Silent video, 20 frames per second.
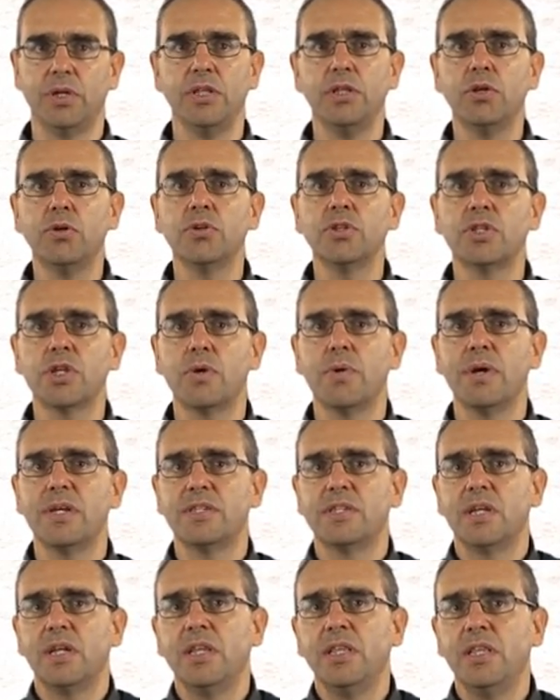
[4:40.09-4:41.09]
e di
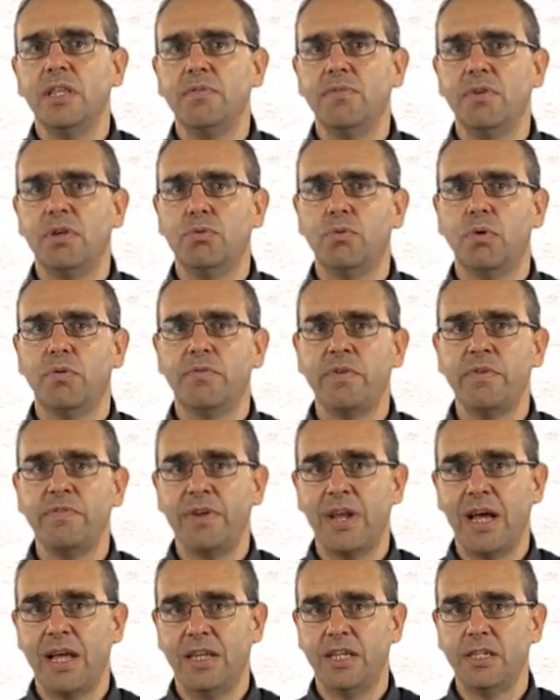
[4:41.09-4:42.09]
conseguenza l'individuo
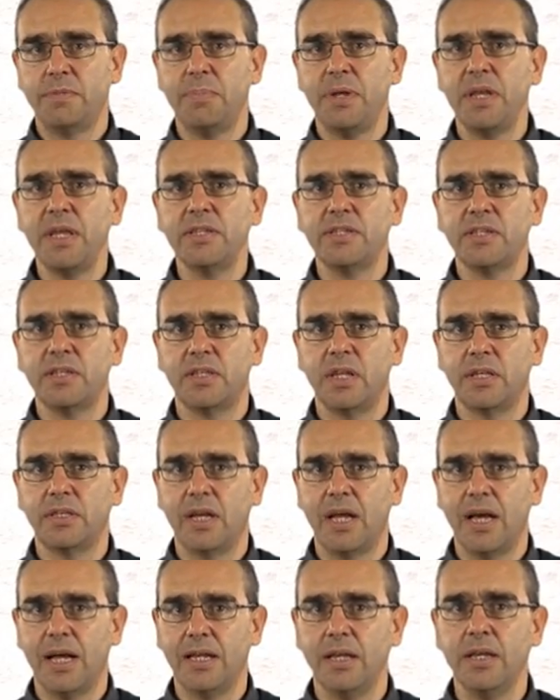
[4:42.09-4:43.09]
vivrà l'esperienza
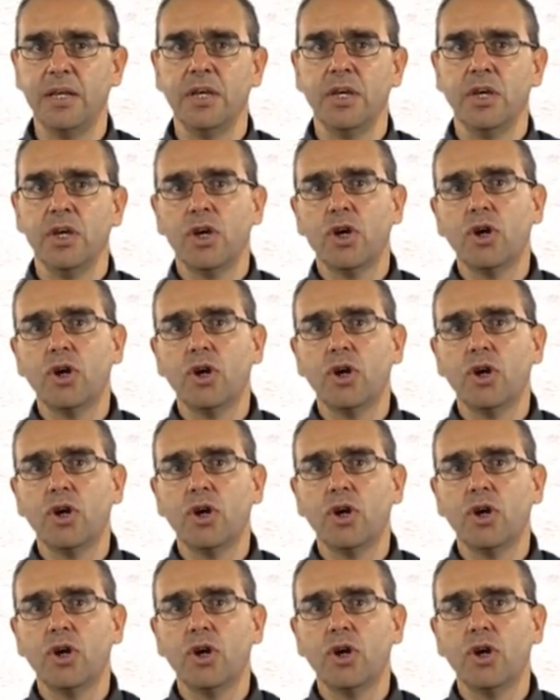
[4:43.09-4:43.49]
teatrale